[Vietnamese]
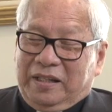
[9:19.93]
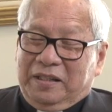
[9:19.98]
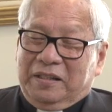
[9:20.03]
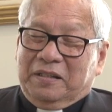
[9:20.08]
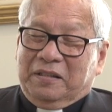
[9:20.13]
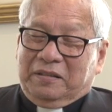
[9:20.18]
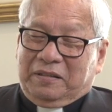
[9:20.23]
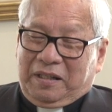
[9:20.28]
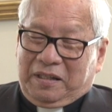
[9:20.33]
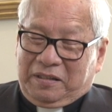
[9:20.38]

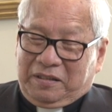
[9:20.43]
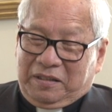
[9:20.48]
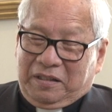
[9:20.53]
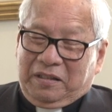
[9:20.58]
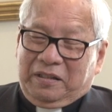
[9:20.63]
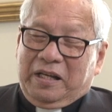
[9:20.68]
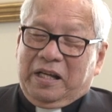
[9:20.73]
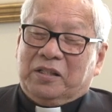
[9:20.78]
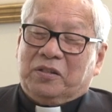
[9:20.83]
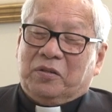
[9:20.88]
người thật
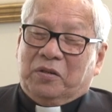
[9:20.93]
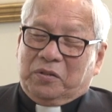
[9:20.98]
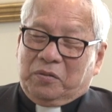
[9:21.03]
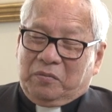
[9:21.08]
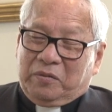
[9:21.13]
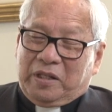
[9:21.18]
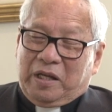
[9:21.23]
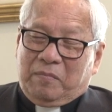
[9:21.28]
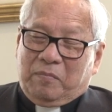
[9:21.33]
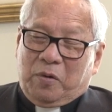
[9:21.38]
sự để cho
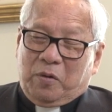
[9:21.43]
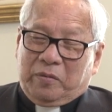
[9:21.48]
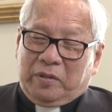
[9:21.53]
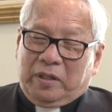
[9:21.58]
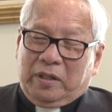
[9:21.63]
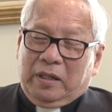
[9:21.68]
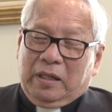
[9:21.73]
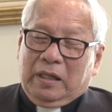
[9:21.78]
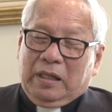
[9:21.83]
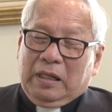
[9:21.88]
chúng ta một
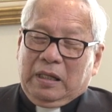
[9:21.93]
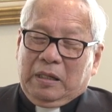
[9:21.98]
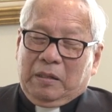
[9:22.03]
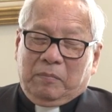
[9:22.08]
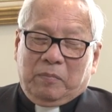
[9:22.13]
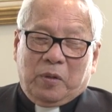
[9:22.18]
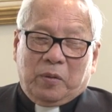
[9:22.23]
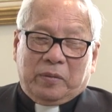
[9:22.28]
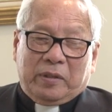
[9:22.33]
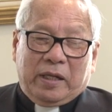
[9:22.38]
cái
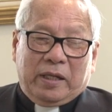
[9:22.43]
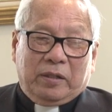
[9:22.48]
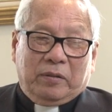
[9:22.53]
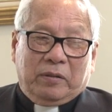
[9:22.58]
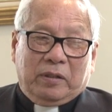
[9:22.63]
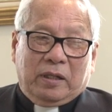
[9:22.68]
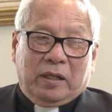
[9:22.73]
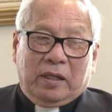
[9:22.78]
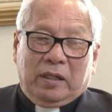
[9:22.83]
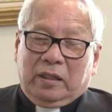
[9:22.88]
một cái
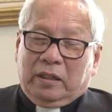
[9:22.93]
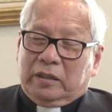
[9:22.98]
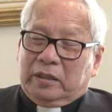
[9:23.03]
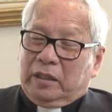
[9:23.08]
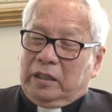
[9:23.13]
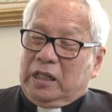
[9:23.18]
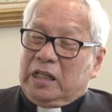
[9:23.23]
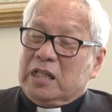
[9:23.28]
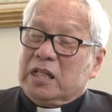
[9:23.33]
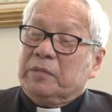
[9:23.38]
gọi là
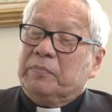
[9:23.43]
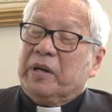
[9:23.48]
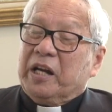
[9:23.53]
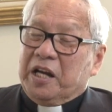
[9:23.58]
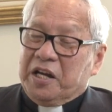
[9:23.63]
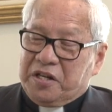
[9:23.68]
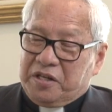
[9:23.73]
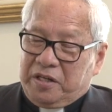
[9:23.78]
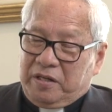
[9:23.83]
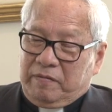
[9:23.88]
cái
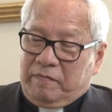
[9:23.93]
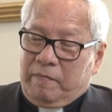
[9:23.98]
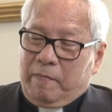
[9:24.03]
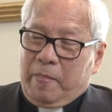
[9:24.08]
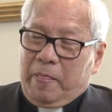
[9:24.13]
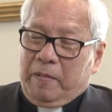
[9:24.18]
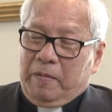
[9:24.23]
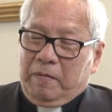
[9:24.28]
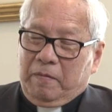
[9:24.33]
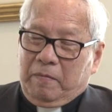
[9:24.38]
inspiration
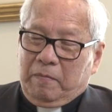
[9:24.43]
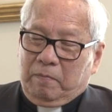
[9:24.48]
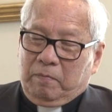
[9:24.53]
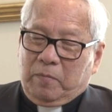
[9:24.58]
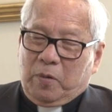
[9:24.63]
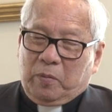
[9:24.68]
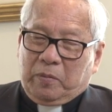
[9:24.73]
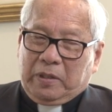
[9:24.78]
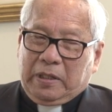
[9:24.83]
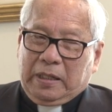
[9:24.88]

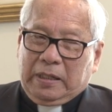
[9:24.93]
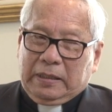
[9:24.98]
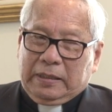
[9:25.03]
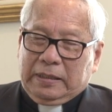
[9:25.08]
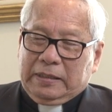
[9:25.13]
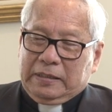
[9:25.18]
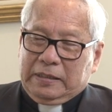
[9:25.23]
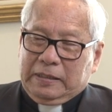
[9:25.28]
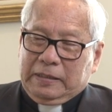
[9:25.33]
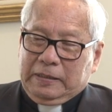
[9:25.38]
một cái
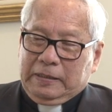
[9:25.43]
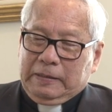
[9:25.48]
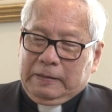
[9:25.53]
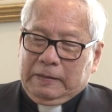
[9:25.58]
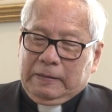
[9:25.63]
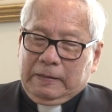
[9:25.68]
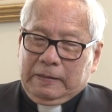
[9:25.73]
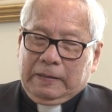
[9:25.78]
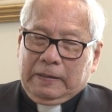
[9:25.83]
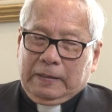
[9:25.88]
cái sự
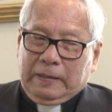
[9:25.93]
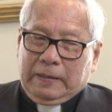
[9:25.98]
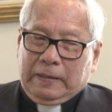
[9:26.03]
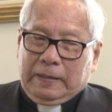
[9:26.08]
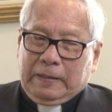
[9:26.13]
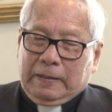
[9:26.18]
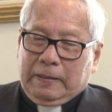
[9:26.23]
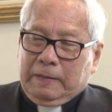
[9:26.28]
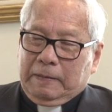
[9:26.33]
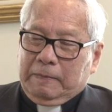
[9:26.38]

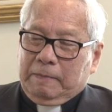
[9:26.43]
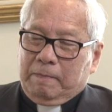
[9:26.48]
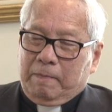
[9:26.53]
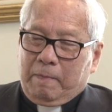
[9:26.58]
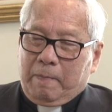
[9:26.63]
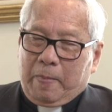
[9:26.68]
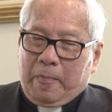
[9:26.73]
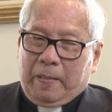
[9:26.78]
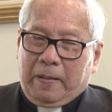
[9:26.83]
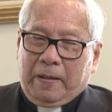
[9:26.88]
à,
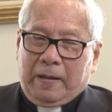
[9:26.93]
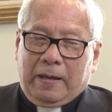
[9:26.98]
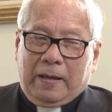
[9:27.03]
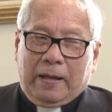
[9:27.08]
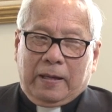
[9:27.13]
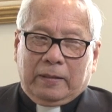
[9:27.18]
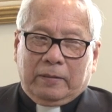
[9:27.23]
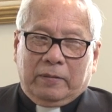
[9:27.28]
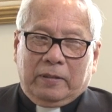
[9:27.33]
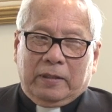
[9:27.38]

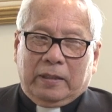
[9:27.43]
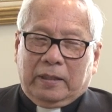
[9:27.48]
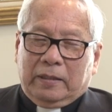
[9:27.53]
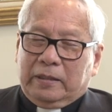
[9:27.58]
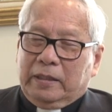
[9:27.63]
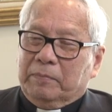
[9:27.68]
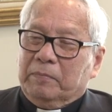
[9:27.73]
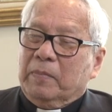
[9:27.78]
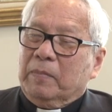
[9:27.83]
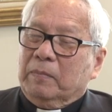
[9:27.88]
à, gọi là
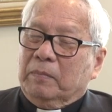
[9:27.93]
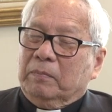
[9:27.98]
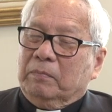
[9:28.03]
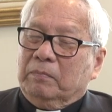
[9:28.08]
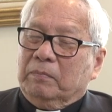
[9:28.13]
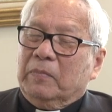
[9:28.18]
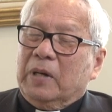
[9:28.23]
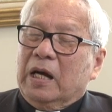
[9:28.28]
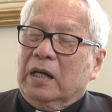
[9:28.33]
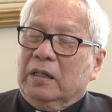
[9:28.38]
gì
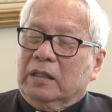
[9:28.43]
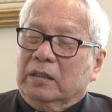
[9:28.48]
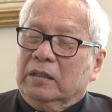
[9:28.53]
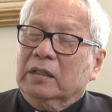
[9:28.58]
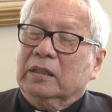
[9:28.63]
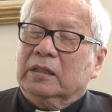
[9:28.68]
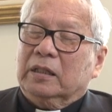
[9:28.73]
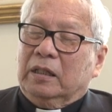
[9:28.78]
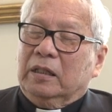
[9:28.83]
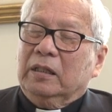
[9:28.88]
mơ
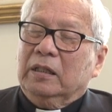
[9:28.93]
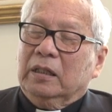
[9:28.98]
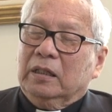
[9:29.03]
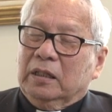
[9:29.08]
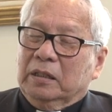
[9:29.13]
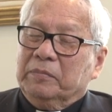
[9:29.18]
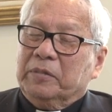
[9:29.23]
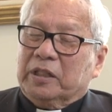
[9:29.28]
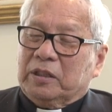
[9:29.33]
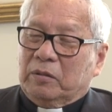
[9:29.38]
ước ha.
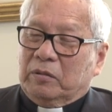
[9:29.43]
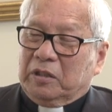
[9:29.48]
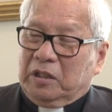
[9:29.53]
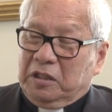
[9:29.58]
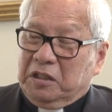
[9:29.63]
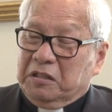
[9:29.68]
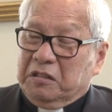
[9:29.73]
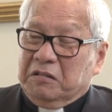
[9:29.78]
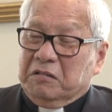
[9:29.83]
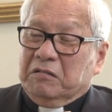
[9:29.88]
bên trong
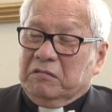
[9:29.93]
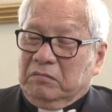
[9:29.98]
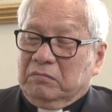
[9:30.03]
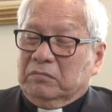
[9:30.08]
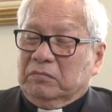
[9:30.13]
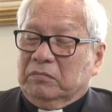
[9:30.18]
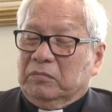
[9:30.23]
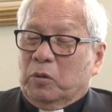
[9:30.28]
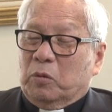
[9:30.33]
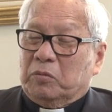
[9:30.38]

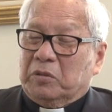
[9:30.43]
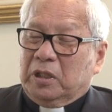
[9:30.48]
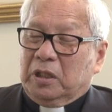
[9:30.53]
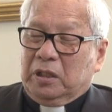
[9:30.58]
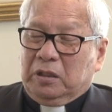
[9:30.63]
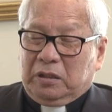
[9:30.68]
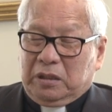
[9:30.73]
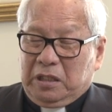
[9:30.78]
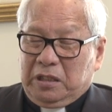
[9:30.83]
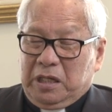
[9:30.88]
một
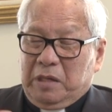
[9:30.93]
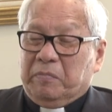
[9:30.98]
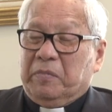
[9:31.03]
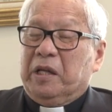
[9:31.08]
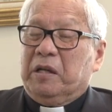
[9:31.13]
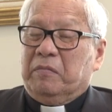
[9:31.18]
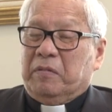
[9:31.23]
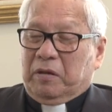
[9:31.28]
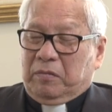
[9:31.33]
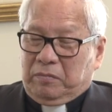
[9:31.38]
cái, cái niềm
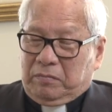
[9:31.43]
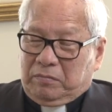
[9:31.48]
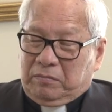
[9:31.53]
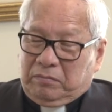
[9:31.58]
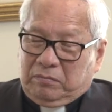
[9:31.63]
hy vọng